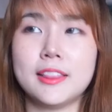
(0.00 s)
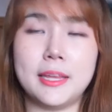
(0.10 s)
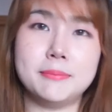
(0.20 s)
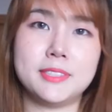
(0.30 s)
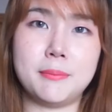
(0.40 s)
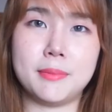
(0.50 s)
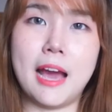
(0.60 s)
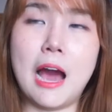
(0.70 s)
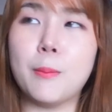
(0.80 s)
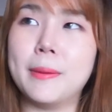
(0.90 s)
เต็ม10เนี่ย
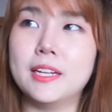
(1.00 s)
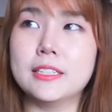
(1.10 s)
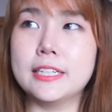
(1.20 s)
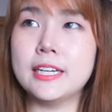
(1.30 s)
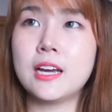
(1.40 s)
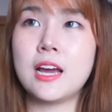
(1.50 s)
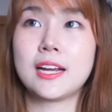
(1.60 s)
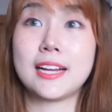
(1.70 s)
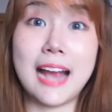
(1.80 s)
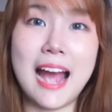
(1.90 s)
เอาไปเลย
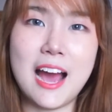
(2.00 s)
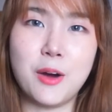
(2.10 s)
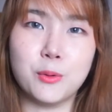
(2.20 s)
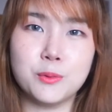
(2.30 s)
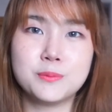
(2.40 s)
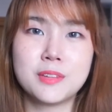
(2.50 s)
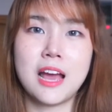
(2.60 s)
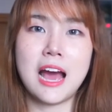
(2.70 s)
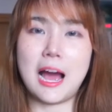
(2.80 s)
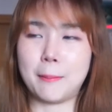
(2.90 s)

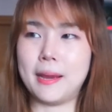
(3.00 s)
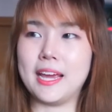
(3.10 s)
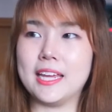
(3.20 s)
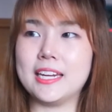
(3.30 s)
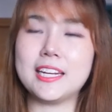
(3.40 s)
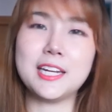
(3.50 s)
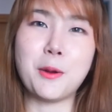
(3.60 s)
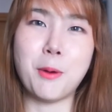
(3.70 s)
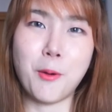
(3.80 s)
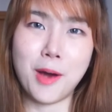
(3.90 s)
9หักไปนิดนึง
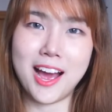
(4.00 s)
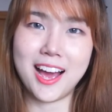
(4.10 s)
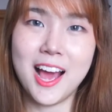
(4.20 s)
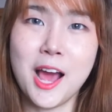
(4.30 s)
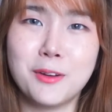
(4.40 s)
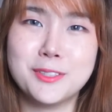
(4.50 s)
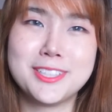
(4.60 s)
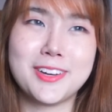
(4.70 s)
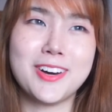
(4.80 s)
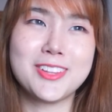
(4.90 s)
เพราะว่ารู้สึ
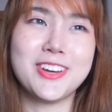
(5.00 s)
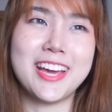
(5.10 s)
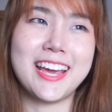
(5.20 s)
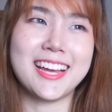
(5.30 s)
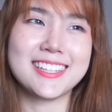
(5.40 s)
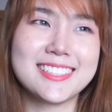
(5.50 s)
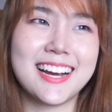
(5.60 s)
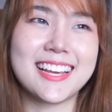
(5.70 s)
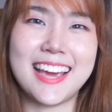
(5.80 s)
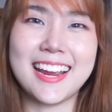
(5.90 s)
กว่าตัวเองกา
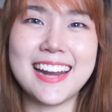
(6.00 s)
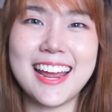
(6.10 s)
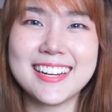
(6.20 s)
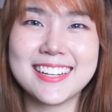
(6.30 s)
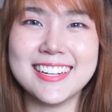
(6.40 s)
งเกงแน่นเกิ